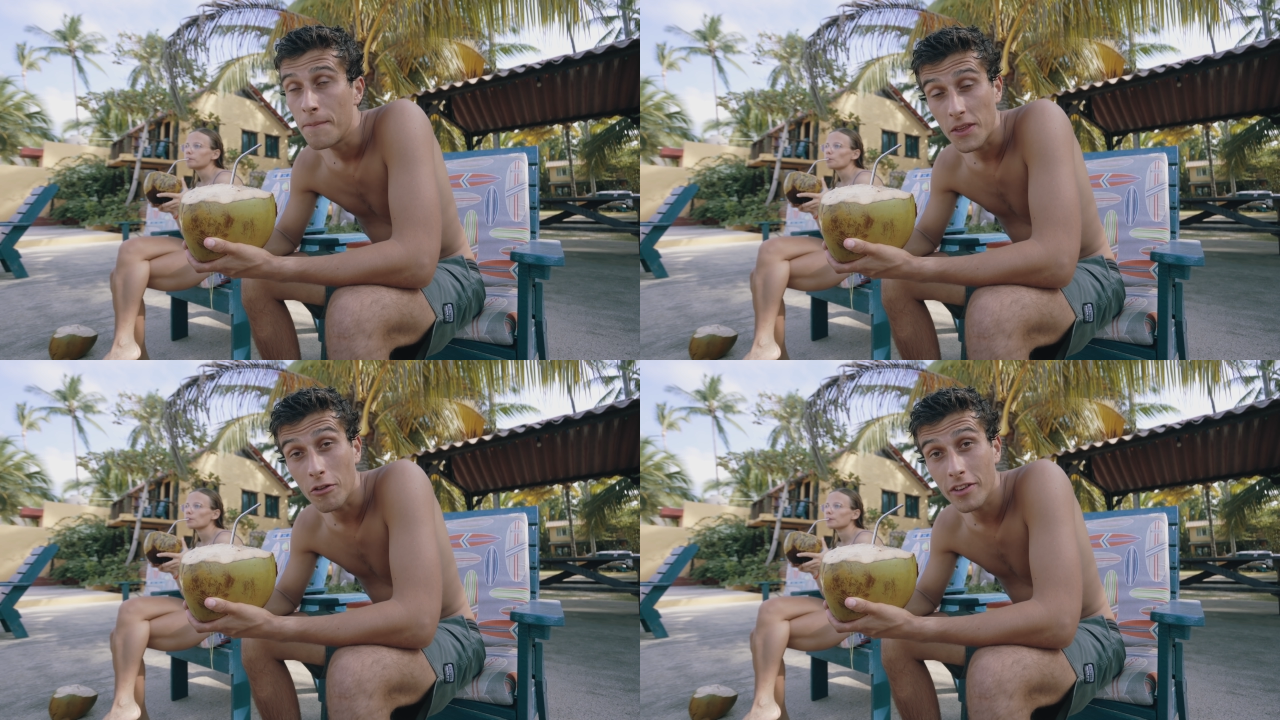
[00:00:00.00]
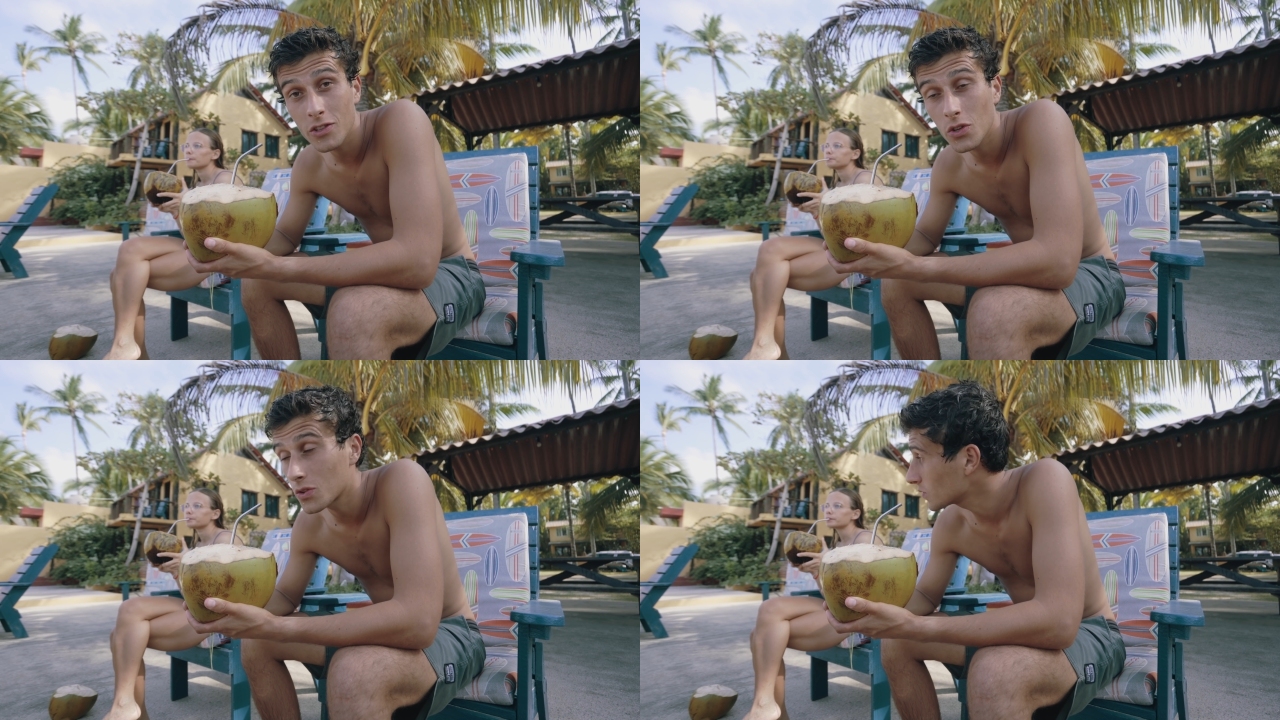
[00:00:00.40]
Et on vient
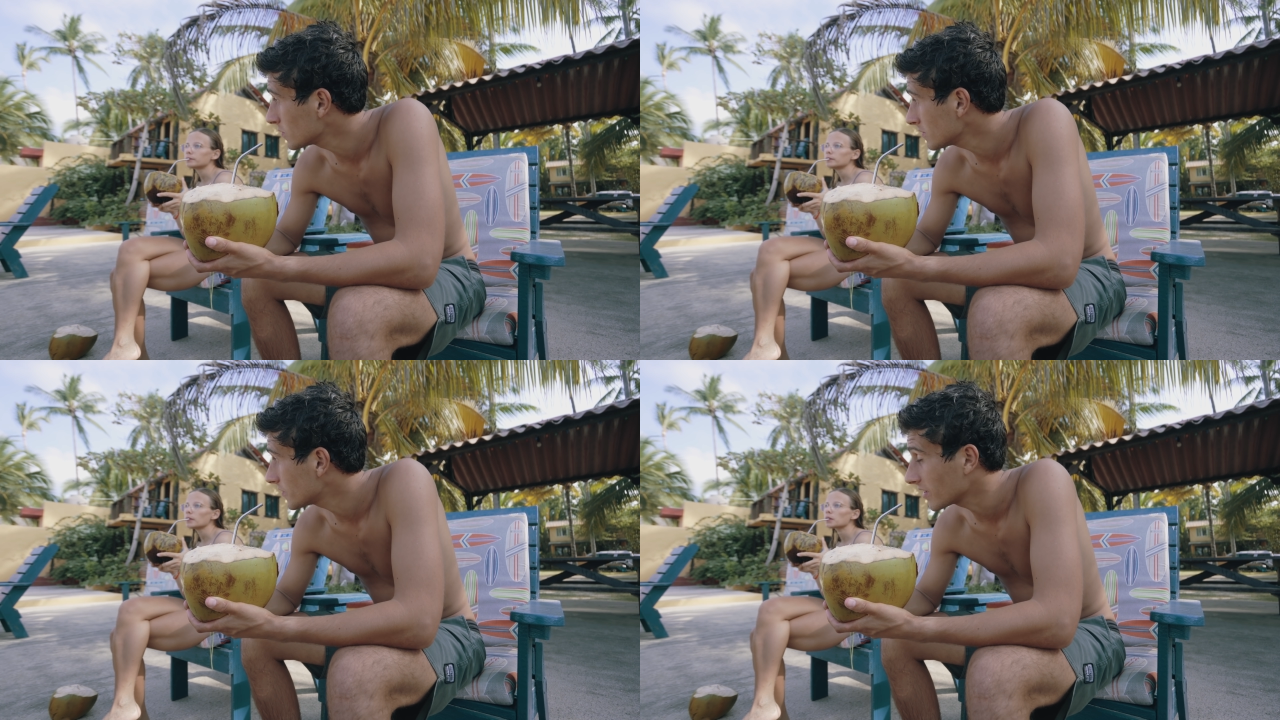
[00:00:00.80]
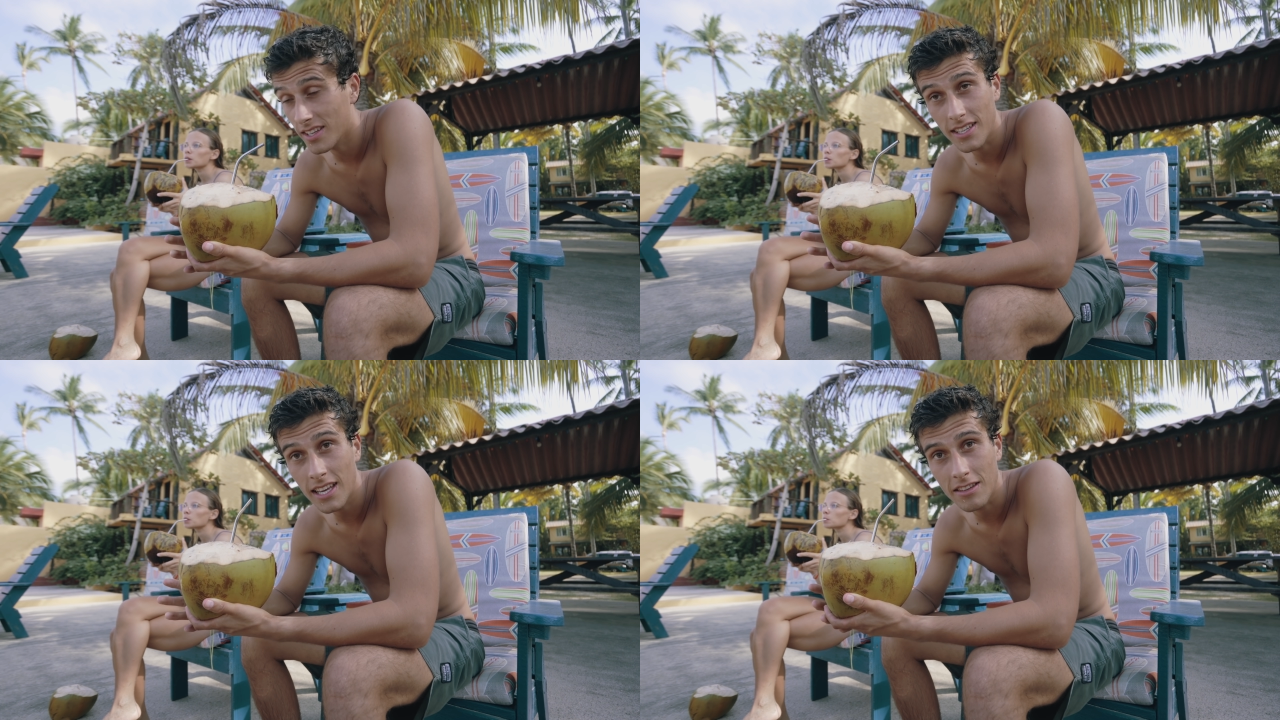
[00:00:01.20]
de se rendre compte, il y
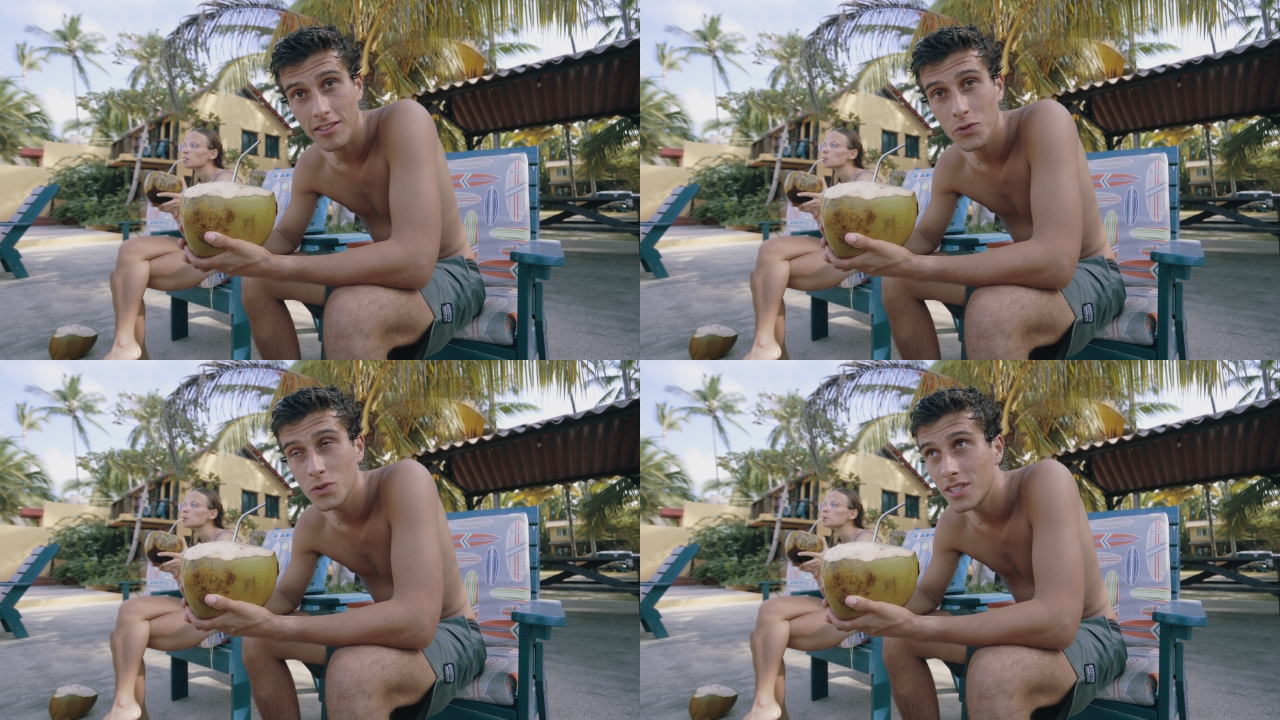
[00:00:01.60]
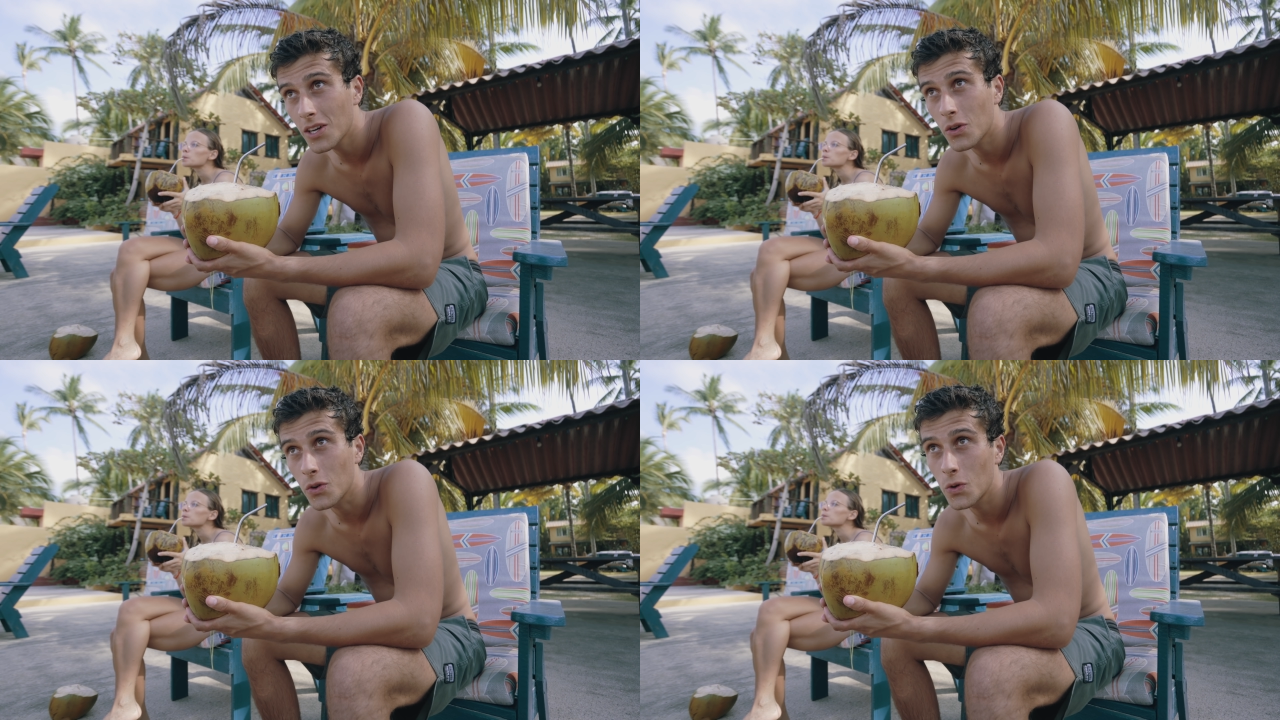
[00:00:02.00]
a un gars qui vient de nous dire qu'en